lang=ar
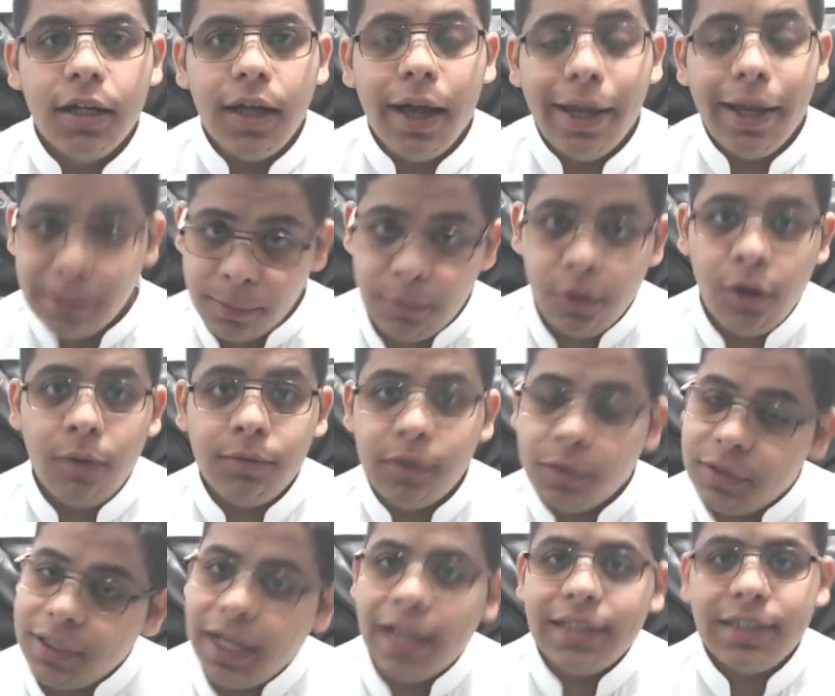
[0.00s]
جبت لكم
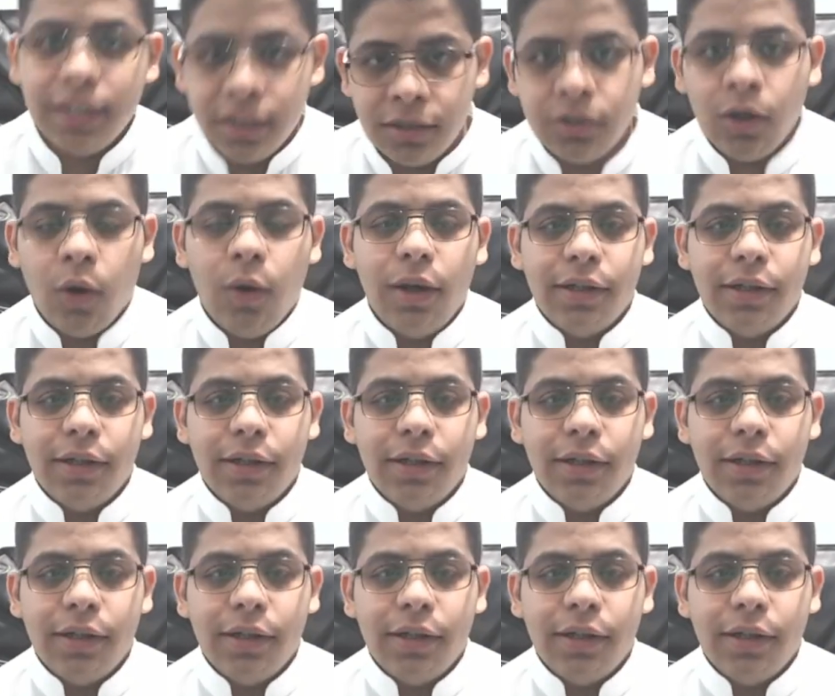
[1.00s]
توزيعه سنت او